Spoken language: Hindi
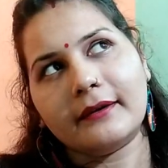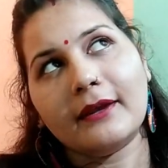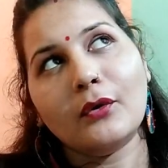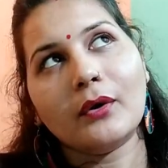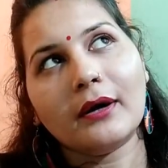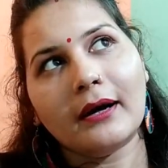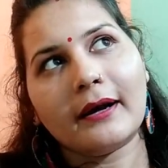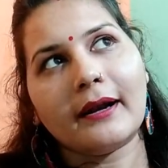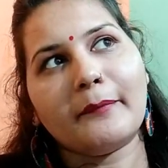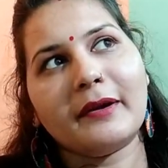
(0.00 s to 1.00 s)
ये लोग
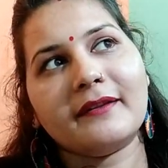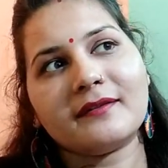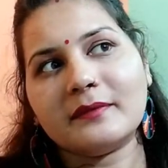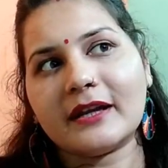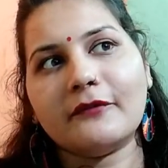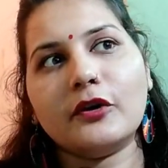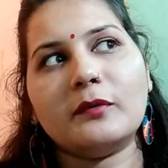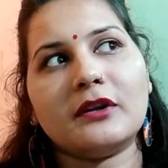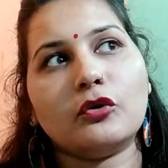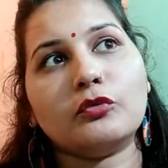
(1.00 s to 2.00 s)
अगर अपने दस मिनट की वीडियो
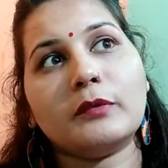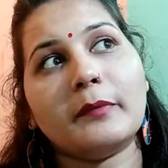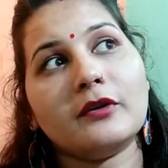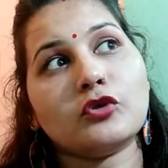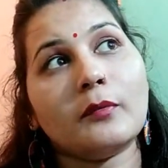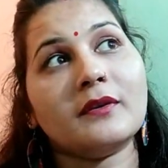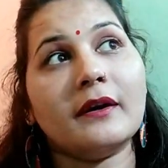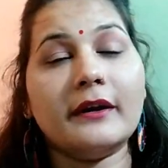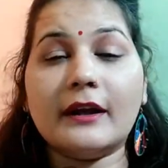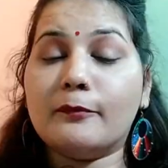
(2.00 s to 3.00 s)
बनाते तो उसमें अपने चौबीस
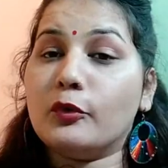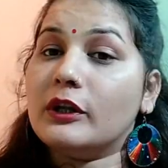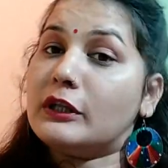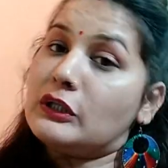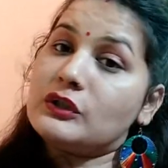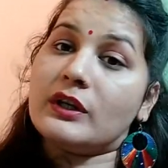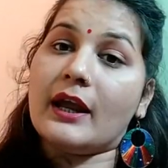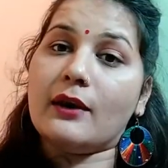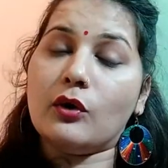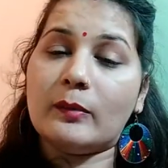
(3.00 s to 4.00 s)
घंटे की पूरी
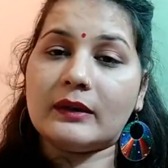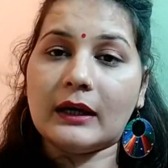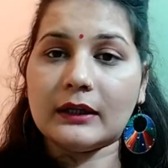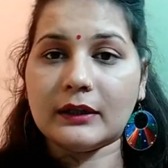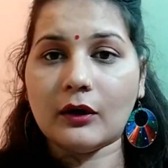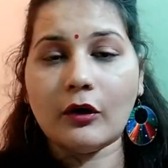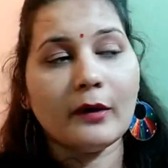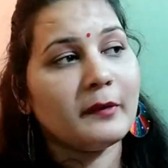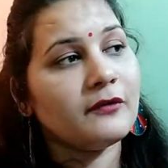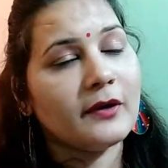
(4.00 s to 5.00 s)
दिनचर्या ये लोग बता देते हैं और
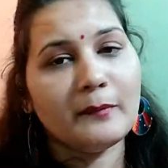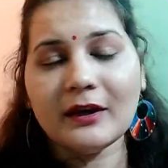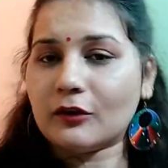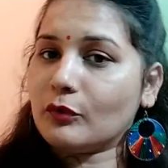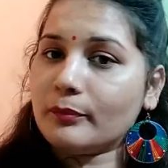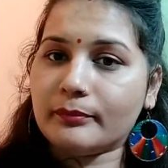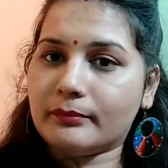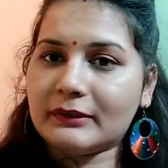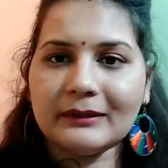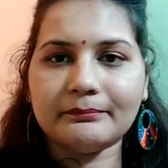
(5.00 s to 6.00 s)
अपनी फैमिली का तो
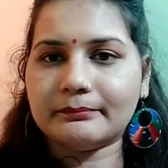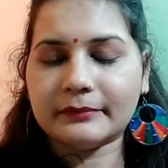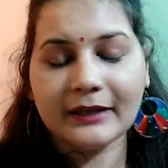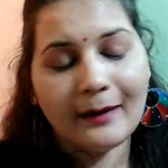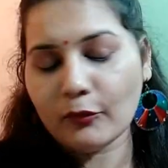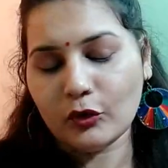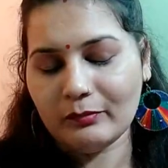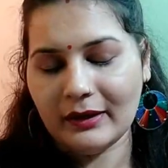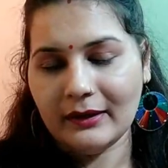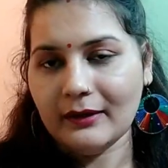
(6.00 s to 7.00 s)
मतलब क्या बोलूँ
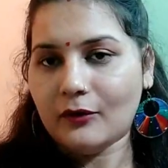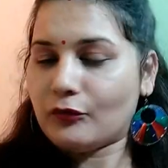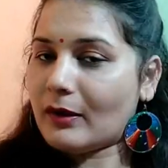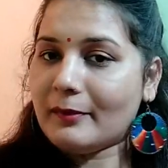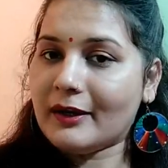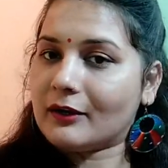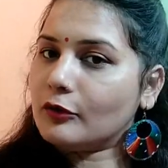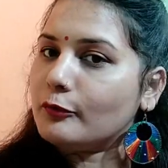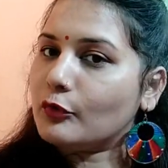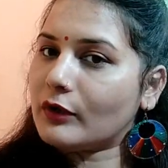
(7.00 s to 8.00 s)
मैं फैमिली का
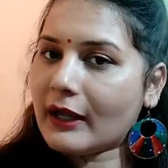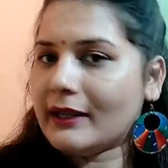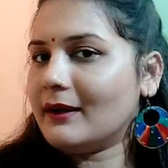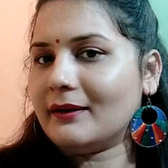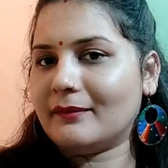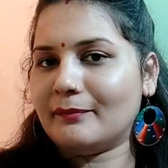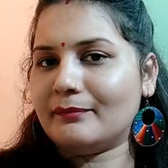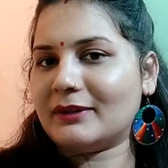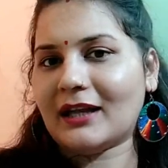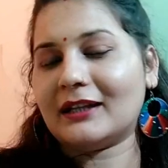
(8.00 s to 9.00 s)
तो पूरा ही
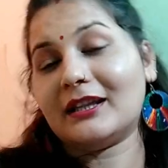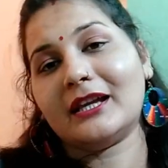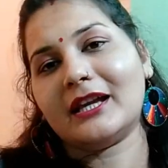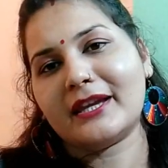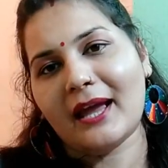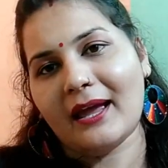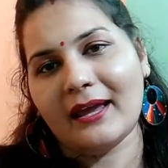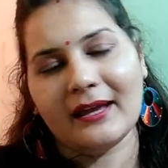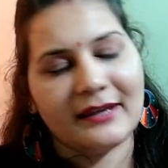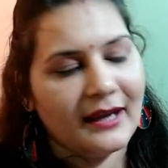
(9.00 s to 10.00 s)
बता देते हैं कि क्या
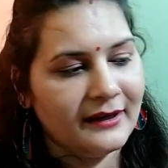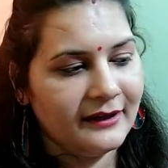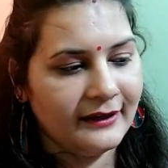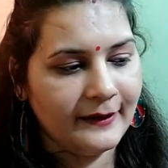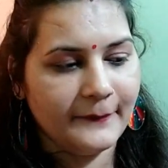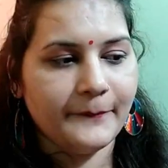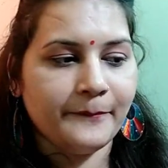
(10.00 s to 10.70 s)
है क्या नहीं है